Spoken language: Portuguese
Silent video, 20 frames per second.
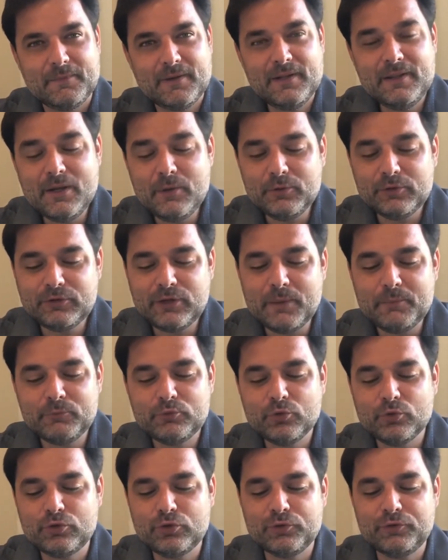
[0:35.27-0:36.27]
não estamos
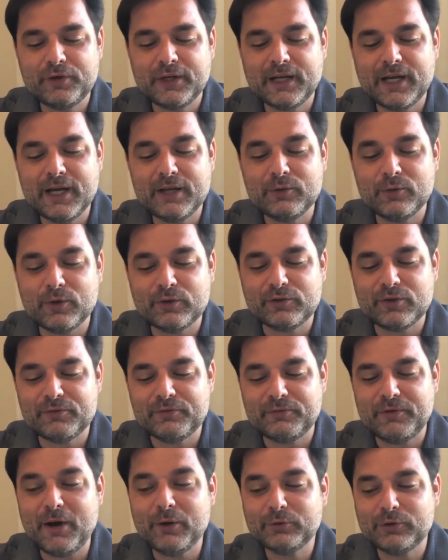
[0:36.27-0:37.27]
justificando nossa
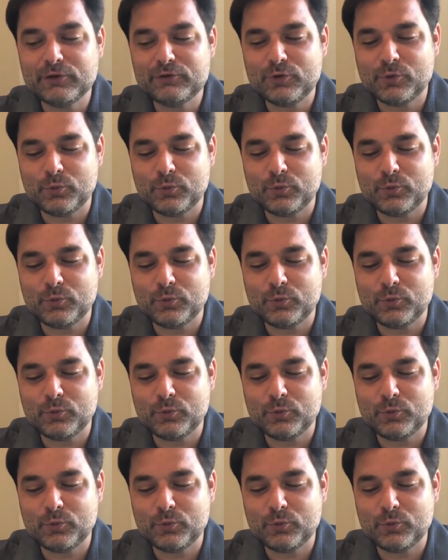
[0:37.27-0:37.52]
falta de